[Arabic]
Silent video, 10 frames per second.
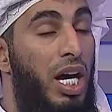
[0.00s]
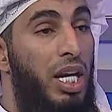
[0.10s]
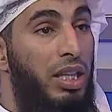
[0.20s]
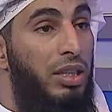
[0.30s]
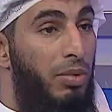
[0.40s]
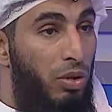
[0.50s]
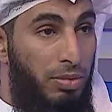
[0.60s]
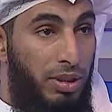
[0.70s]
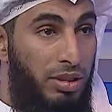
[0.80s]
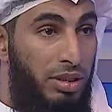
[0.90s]
انا عندي
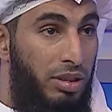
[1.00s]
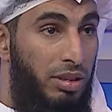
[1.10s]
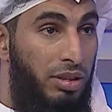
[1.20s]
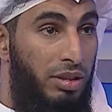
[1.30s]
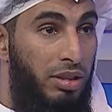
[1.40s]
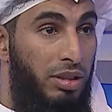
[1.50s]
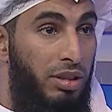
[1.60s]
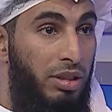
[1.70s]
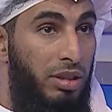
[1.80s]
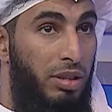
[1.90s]
موهبه
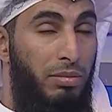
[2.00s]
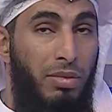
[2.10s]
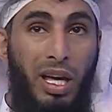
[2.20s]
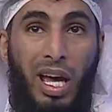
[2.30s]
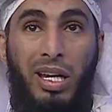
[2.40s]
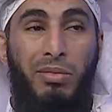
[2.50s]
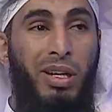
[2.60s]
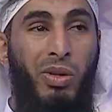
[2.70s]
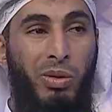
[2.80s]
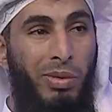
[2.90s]
ما خليني
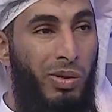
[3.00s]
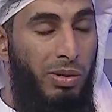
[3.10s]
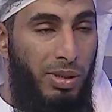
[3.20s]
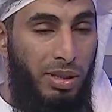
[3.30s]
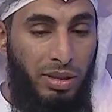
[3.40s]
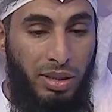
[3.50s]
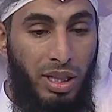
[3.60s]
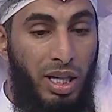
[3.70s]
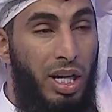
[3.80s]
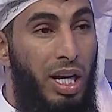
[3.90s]
ما اقول موهبه
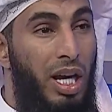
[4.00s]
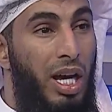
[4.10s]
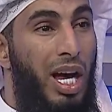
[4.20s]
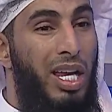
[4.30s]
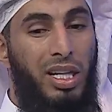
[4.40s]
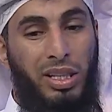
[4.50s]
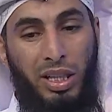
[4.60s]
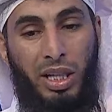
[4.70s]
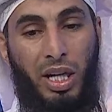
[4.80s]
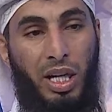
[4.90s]
انا
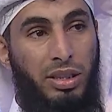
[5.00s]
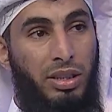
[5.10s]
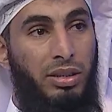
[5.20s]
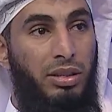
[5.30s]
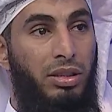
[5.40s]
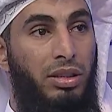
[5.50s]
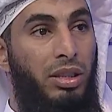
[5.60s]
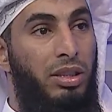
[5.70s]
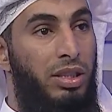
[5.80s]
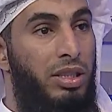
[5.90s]
عندي اخراج
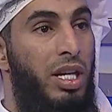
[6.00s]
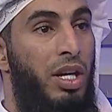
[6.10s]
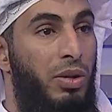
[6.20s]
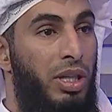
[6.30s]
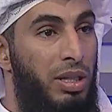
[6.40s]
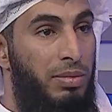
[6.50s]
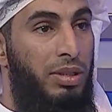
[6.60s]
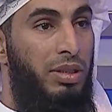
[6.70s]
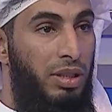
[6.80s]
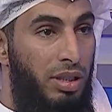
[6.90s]
عندي سيناريو
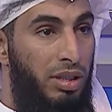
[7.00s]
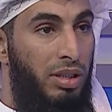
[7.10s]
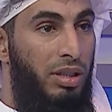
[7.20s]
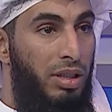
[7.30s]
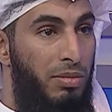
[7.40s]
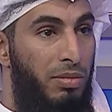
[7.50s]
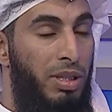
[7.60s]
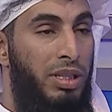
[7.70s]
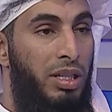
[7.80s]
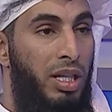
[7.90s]
كتبت أي.
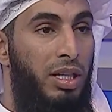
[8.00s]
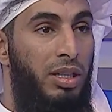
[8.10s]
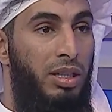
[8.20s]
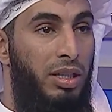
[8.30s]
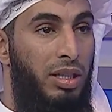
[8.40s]
مشهدين